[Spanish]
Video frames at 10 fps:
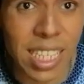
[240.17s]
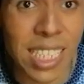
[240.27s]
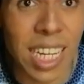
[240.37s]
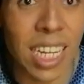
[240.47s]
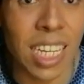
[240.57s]

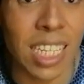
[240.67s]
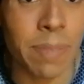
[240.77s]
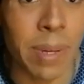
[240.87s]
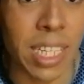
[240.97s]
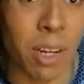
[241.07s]
esta
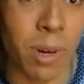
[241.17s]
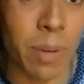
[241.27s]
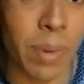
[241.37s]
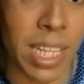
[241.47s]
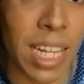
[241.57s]

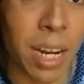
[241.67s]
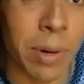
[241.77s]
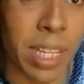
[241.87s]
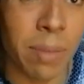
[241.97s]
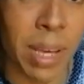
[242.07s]
espectacular prenda, la
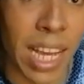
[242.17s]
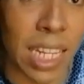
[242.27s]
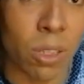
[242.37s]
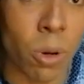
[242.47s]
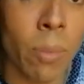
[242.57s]
verdad me
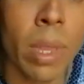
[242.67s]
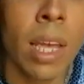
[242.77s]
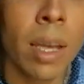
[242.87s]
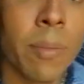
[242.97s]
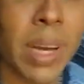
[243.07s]
encantó.
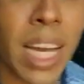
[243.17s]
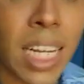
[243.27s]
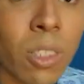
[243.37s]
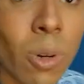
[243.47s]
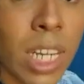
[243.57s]
Me
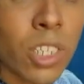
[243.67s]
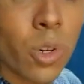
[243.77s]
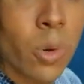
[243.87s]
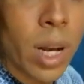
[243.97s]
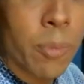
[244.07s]
encantó la
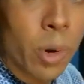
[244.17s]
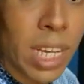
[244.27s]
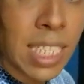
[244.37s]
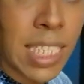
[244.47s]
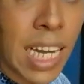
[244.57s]
hechura
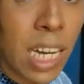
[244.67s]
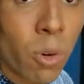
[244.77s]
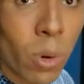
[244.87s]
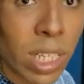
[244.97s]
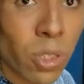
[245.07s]
porque está
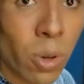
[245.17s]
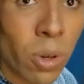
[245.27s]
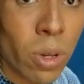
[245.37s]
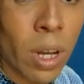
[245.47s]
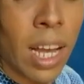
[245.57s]

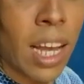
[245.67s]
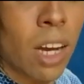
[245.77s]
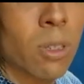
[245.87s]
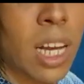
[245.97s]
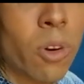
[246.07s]
grueso,
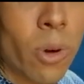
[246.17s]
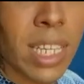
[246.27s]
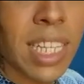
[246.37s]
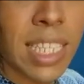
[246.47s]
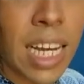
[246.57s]
o sea, no
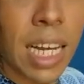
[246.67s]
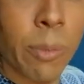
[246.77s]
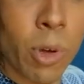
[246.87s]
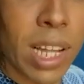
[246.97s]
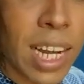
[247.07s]
es la
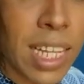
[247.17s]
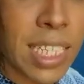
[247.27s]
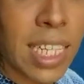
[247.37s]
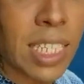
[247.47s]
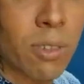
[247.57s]
tanga muy
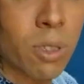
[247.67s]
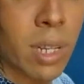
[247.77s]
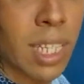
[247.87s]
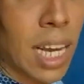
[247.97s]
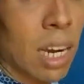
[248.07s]
delgadita, sino es
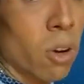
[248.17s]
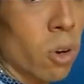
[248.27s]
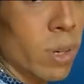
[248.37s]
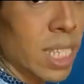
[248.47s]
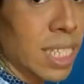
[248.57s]
una tanga
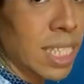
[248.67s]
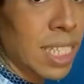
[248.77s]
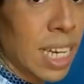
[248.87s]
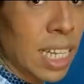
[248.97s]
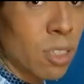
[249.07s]
algo
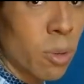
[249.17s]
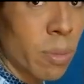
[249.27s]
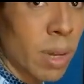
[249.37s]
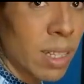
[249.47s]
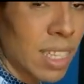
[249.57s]
gruesecita que
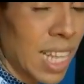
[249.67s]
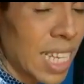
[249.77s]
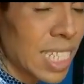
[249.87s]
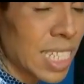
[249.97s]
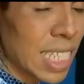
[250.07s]
eso
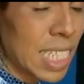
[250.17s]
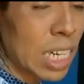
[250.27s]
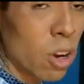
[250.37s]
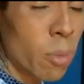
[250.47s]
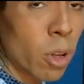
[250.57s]
te hace
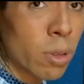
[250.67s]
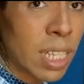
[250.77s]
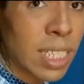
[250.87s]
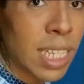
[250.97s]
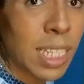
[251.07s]
sentir cómodo,
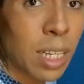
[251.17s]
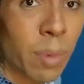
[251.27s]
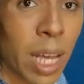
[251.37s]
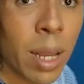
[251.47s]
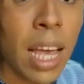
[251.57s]
te hace
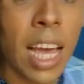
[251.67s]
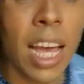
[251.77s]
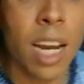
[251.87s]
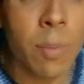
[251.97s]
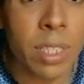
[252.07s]
sentir bien.
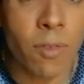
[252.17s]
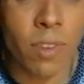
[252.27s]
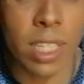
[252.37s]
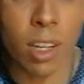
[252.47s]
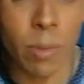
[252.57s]
En la parte de
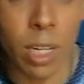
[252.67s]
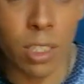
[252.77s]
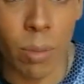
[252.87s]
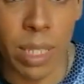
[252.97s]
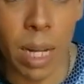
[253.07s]
enfrente, como
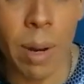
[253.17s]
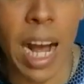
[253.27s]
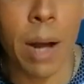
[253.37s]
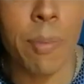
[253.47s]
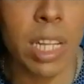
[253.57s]
les
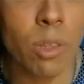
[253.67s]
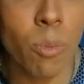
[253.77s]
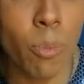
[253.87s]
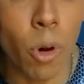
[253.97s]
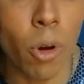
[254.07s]
comentaba,
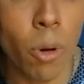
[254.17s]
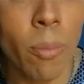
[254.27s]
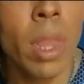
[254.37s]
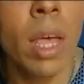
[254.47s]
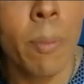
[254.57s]
aprieta un poco,